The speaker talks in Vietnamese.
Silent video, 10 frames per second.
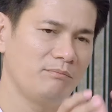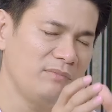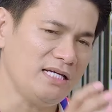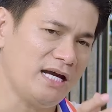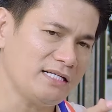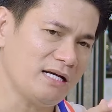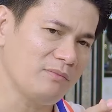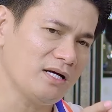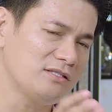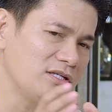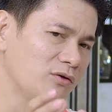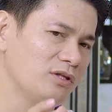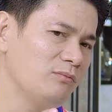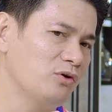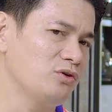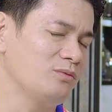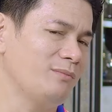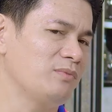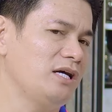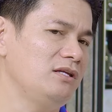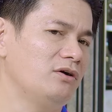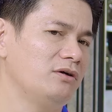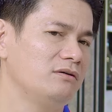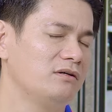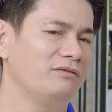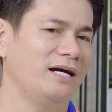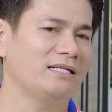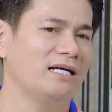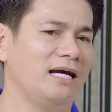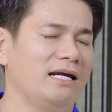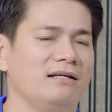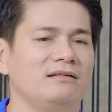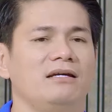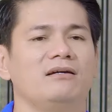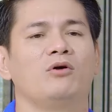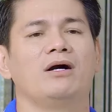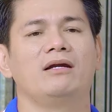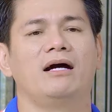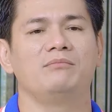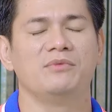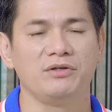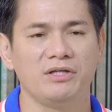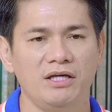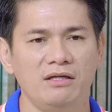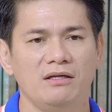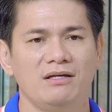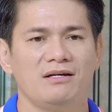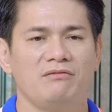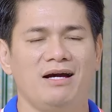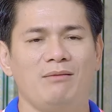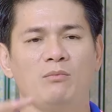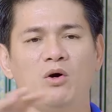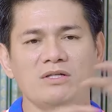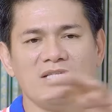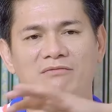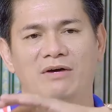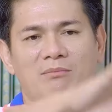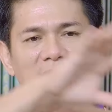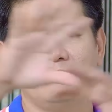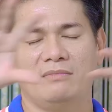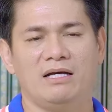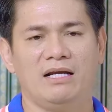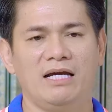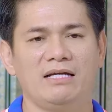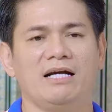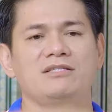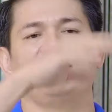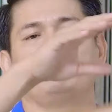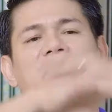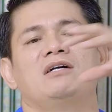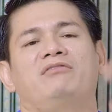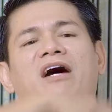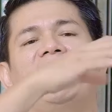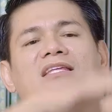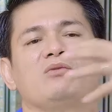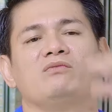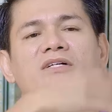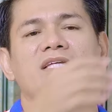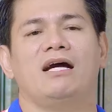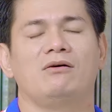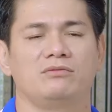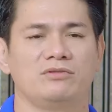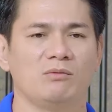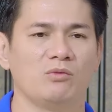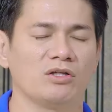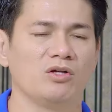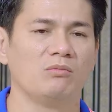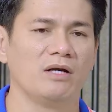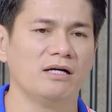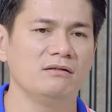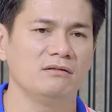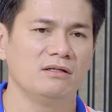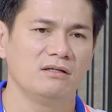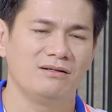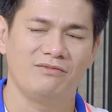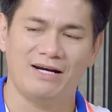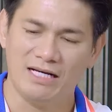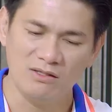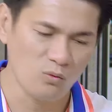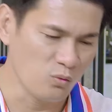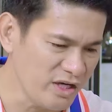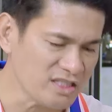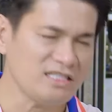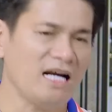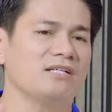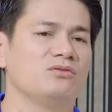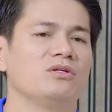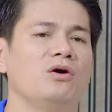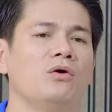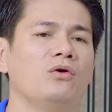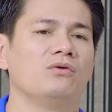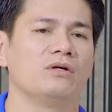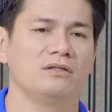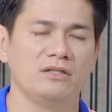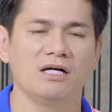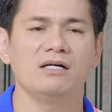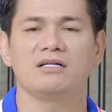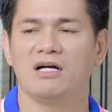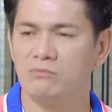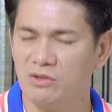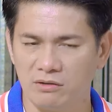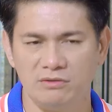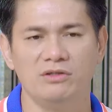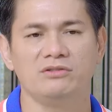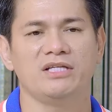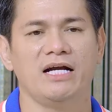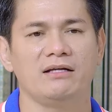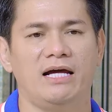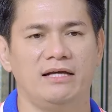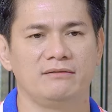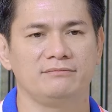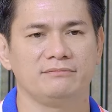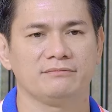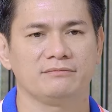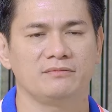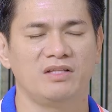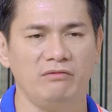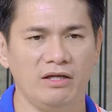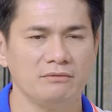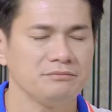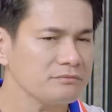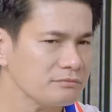Mix 200 các anh chị có thể bổ sung 5 kg thôi, và ankalai các anh chị khoảng là 10 kg. Và 4 sản phẩm này các anh chị pha chung với nhau trong một cái thùng lớn và đánh nguyên sắt xuống dưới hồ luôn. Nhớ không được giữ sát lại, tại vì